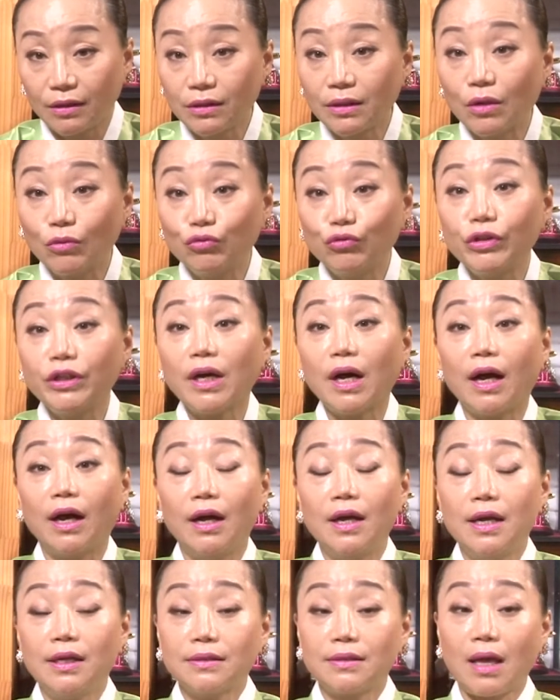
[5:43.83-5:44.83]
그러니까 우리가
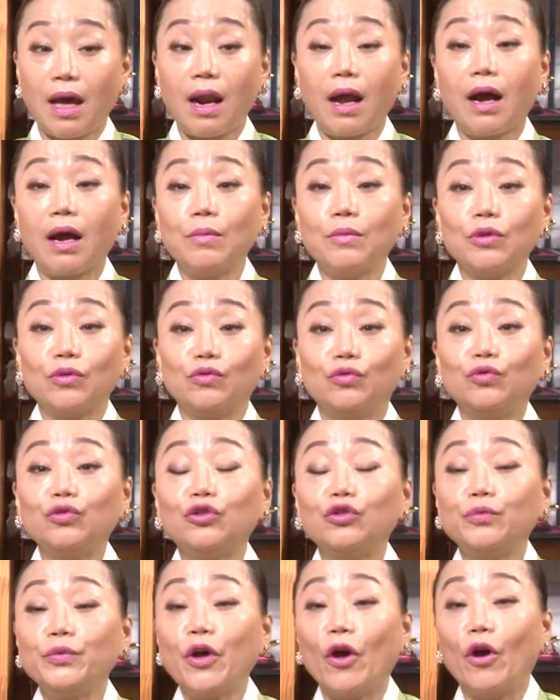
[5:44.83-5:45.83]
살아가면
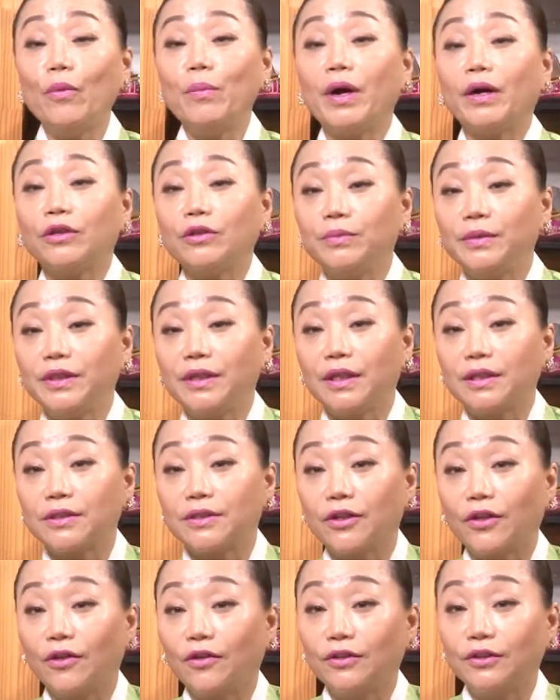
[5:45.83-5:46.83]
웃음이 얼마큼
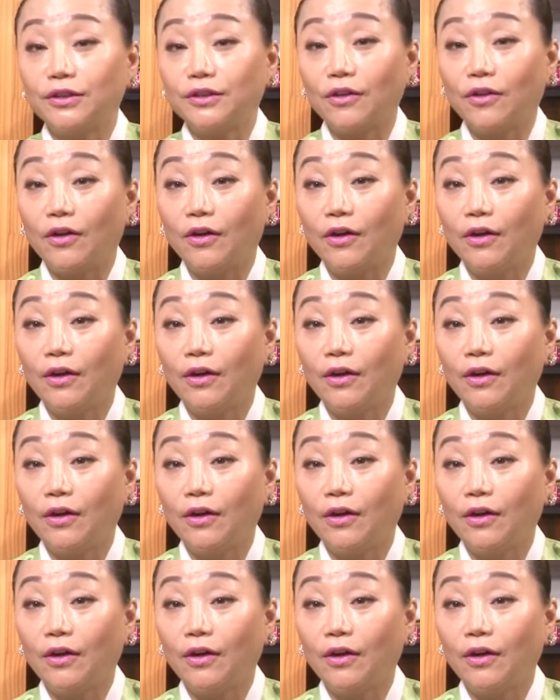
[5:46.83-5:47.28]
있겠어요. 그쵸?